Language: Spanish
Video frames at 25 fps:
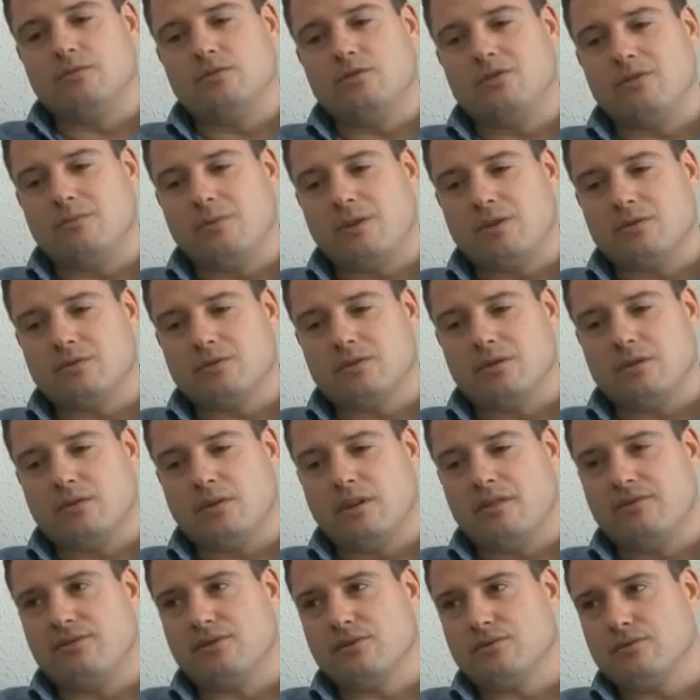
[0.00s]
Yo me
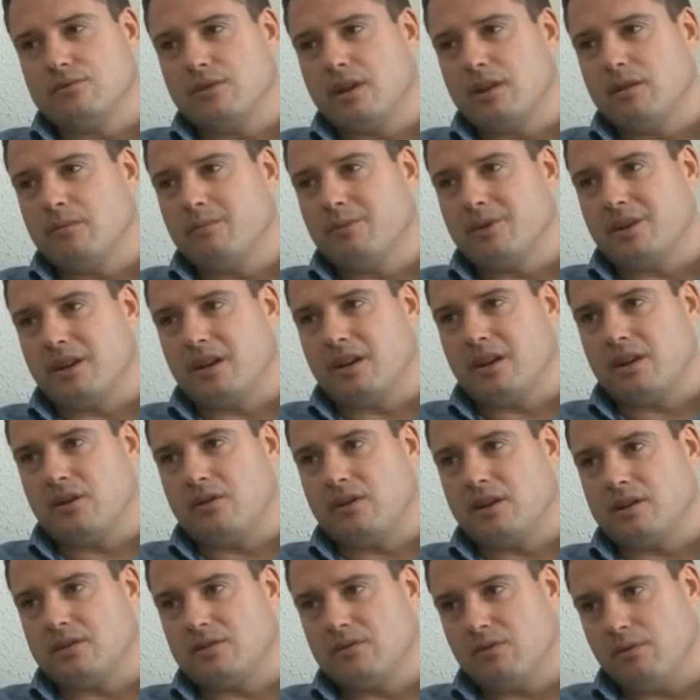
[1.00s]
considero afortunado porque
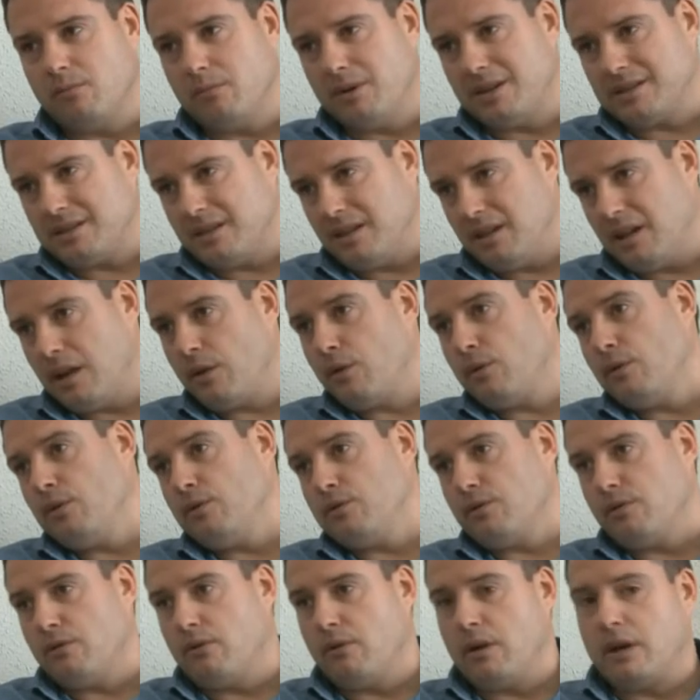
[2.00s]
creo que estoy más del lado de
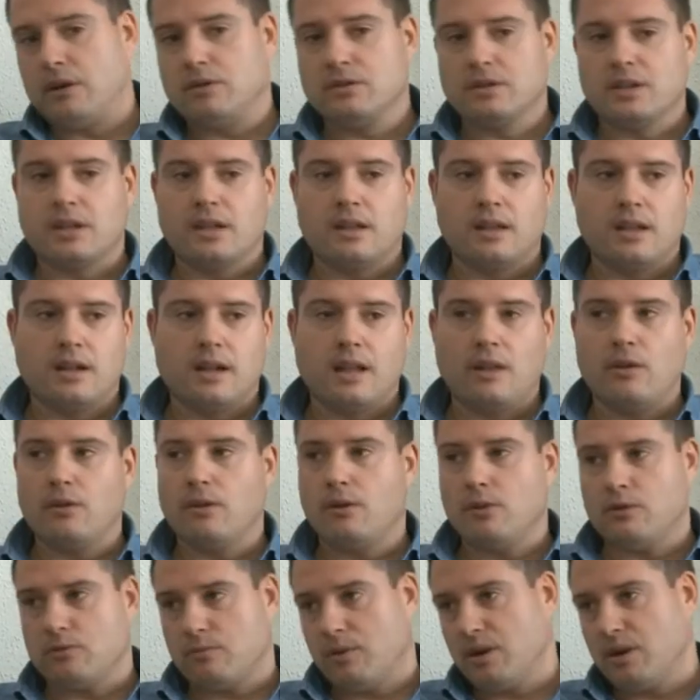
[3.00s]
los ciudadanos que del lado de los